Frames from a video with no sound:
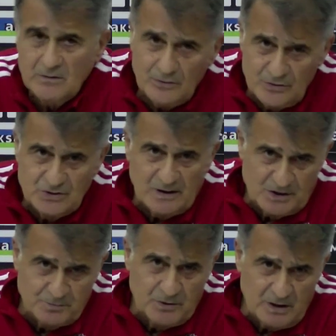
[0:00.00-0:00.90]
Onu
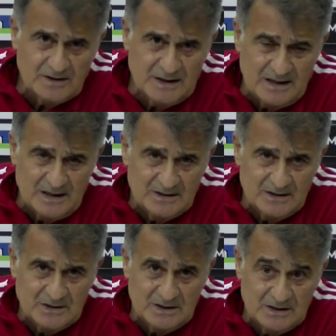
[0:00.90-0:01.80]
çalışma olarak
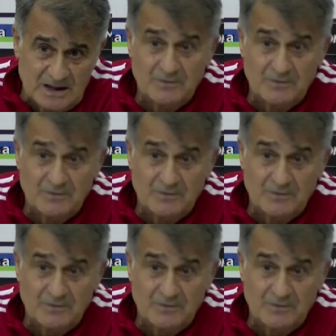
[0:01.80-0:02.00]
değerlendireceğiz.